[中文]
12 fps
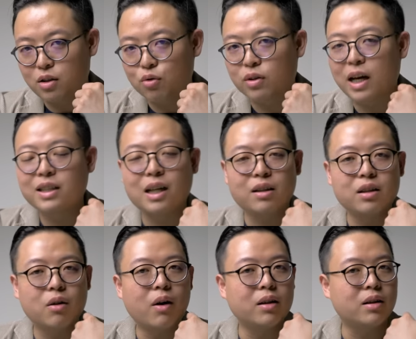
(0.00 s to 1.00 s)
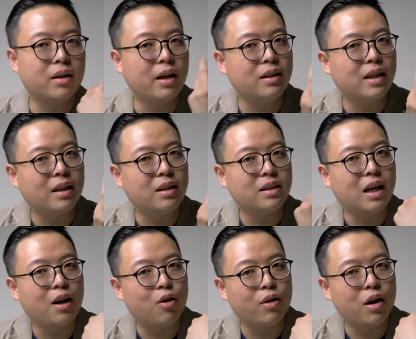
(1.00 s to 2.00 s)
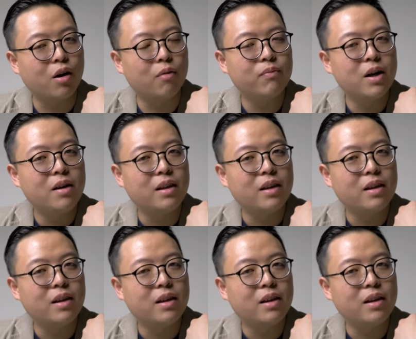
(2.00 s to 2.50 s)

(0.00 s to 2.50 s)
如果大家想听的话呢，可以在底下留言喽。